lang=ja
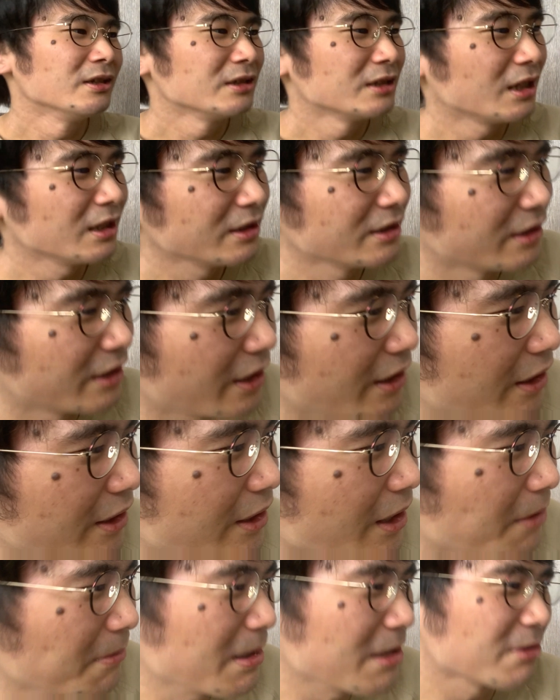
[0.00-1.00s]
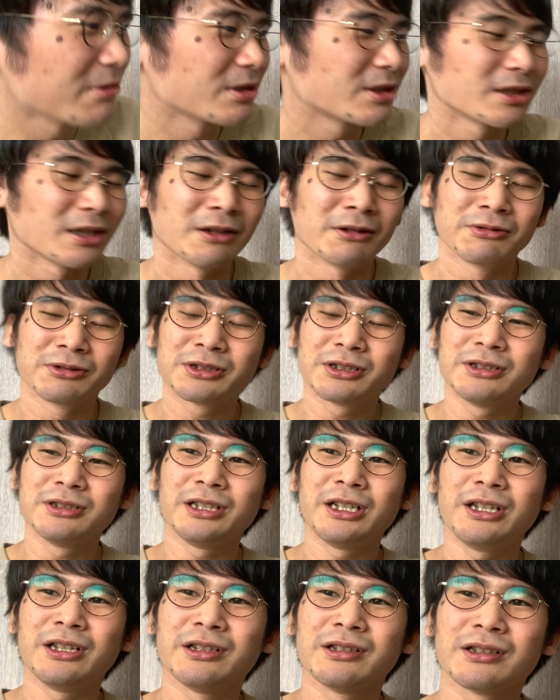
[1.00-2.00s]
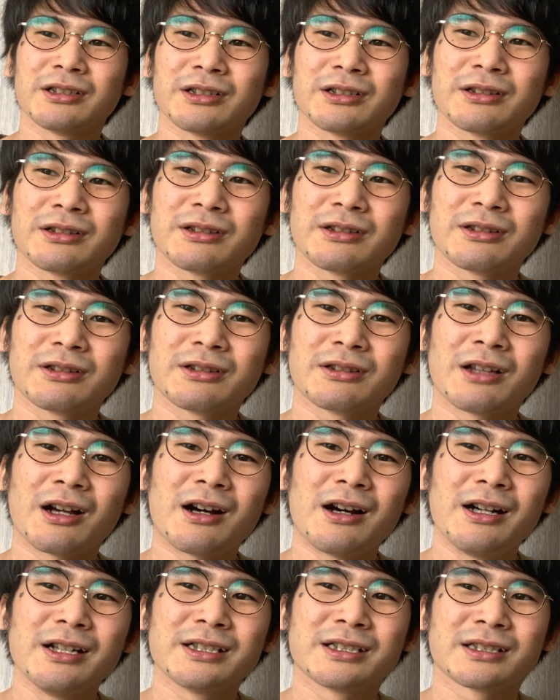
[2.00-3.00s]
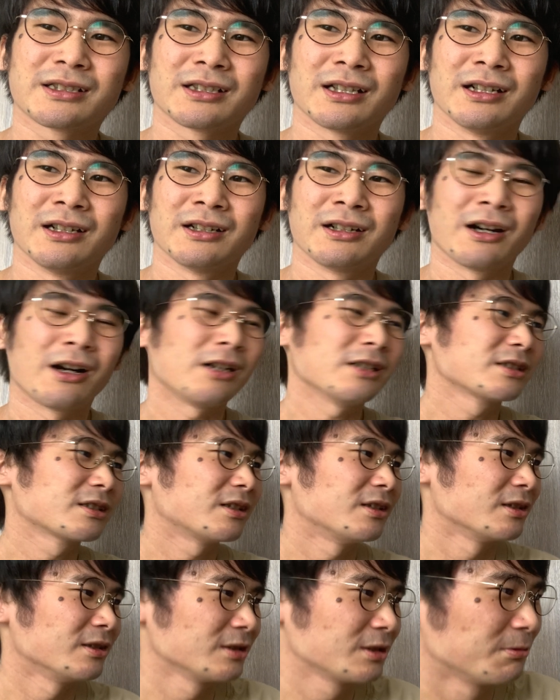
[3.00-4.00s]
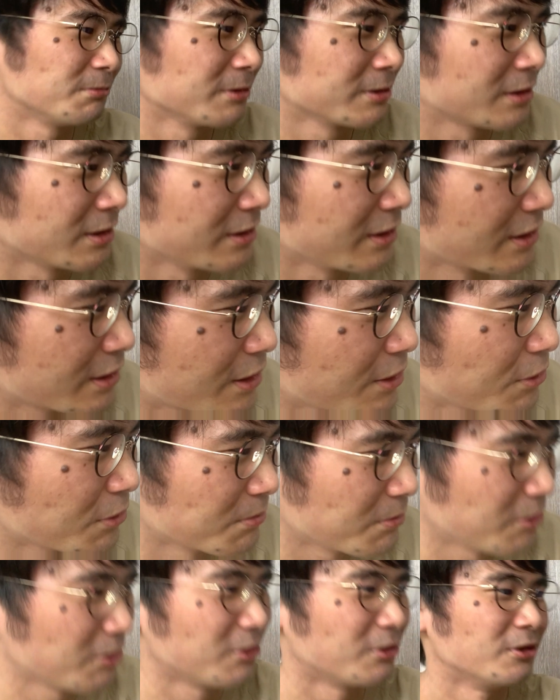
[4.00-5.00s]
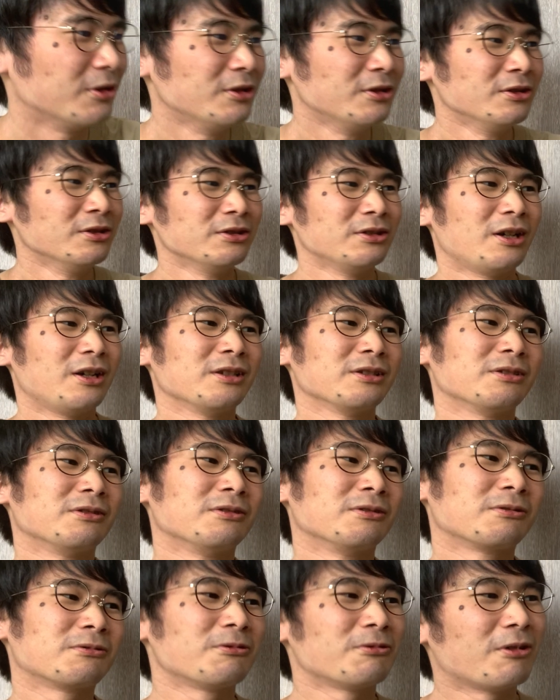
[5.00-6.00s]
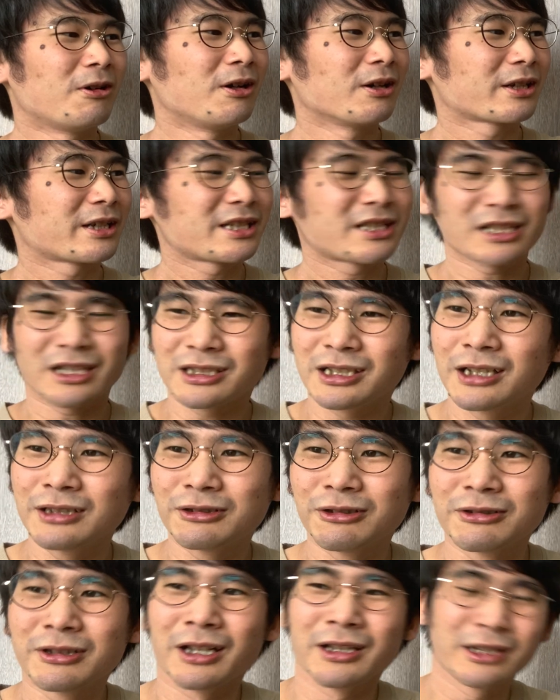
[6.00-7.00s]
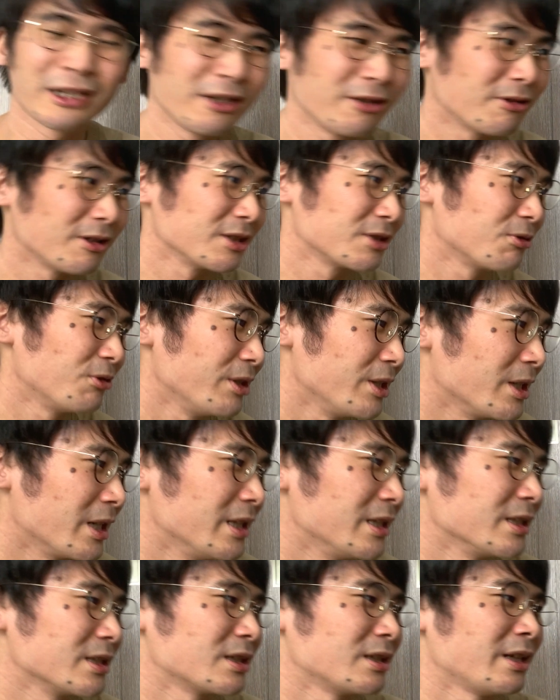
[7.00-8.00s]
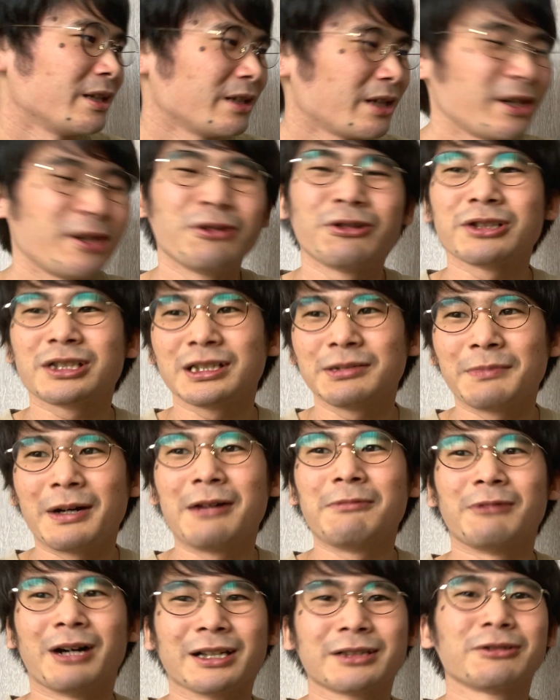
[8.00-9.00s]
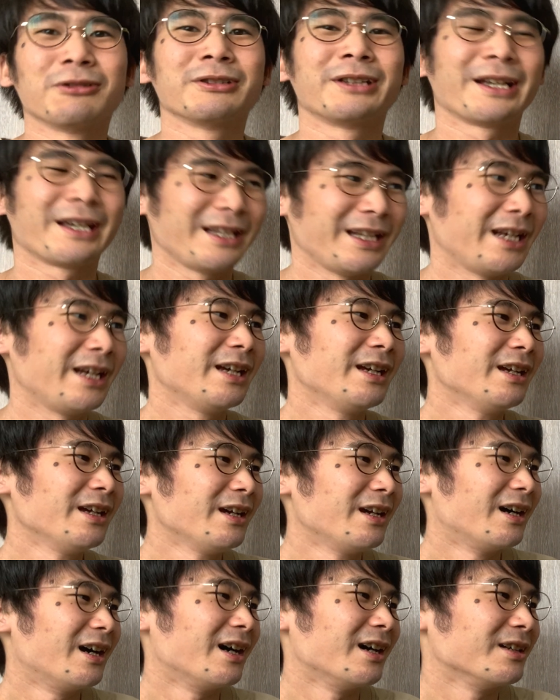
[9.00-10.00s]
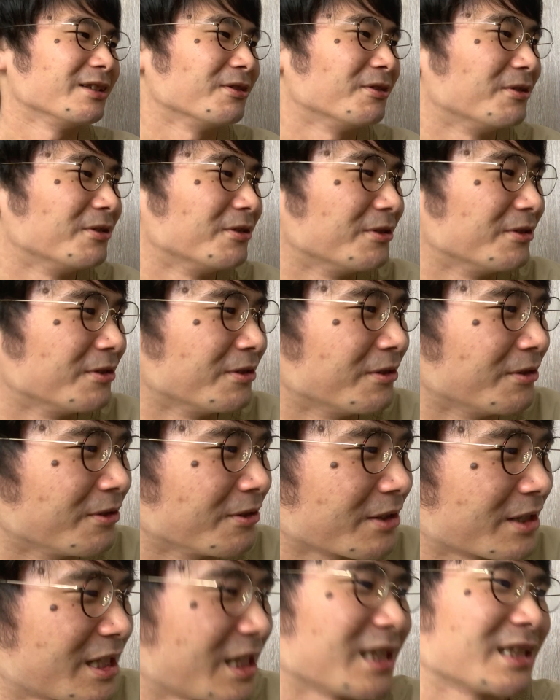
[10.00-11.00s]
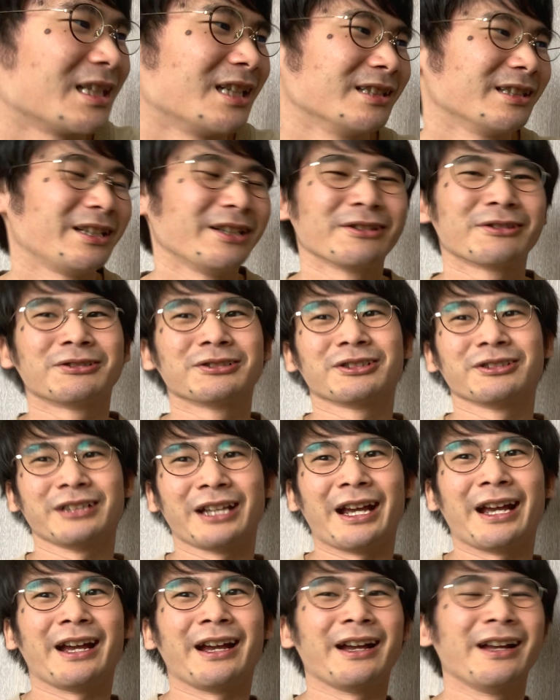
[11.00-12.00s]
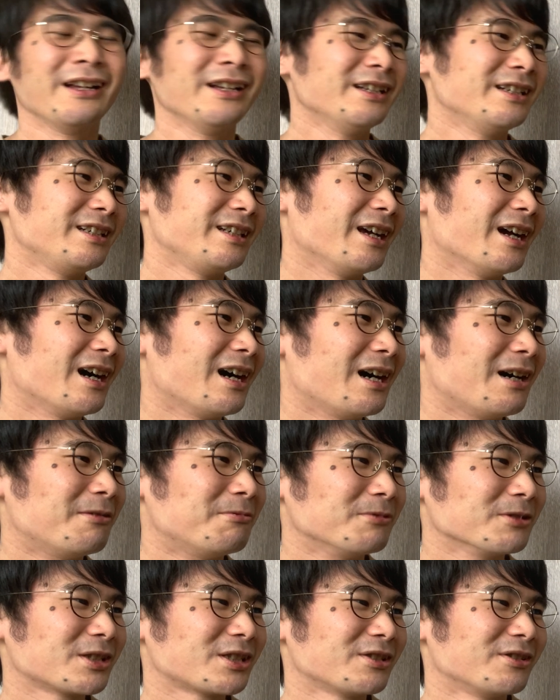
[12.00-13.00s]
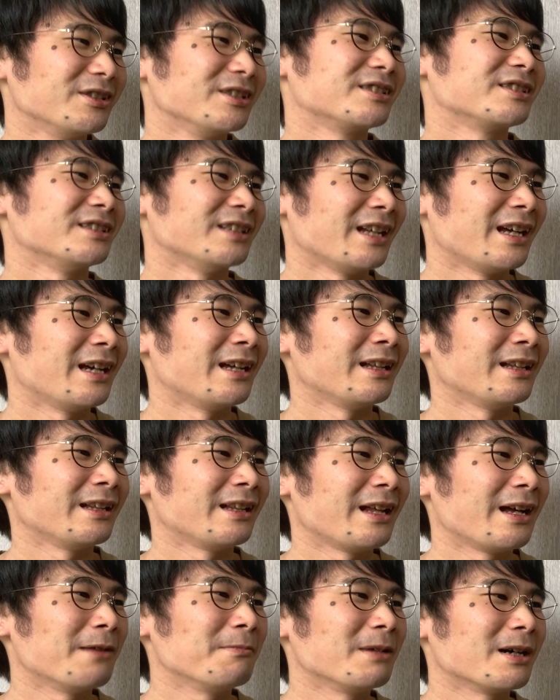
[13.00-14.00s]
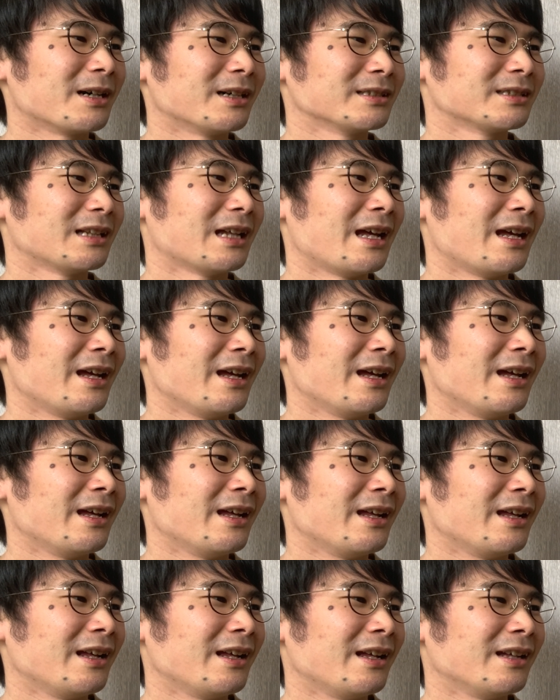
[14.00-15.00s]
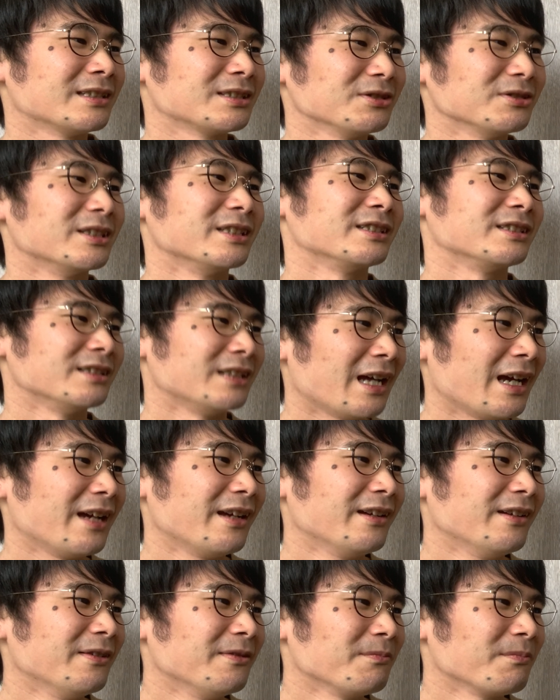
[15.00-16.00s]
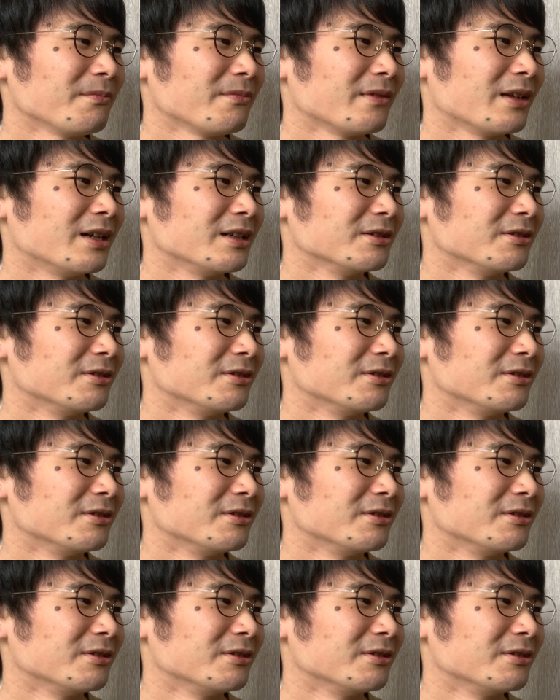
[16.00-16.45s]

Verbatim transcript: なんで山口は普通に高橋さんが勝つかなと思ったんですけどもあのこう岸田さん取ったっていうのがすごい意外でしたねで広島も圧倒的に、あのー、岸田さんということでいや面白いですねで山形、えー、そうですねあ